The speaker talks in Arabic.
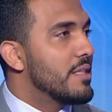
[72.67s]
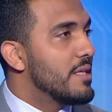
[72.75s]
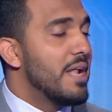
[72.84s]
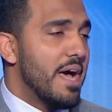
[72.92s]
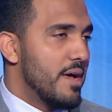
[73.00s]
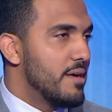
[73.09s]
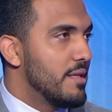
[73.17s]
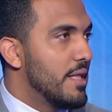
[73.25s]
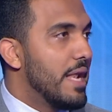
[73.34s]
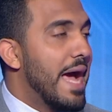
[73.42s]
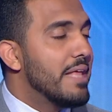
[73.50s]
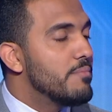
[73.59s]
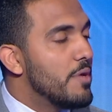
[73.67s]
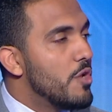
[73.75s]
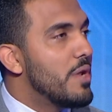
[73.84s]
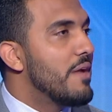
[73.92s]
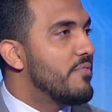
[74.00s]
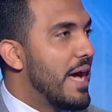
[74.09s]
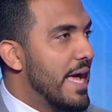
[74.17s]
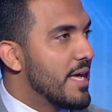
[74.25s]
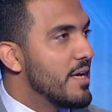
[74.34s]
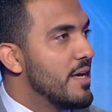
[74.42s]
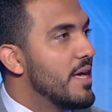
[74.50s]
كده لا العائد مليون الف حاجه طبعا.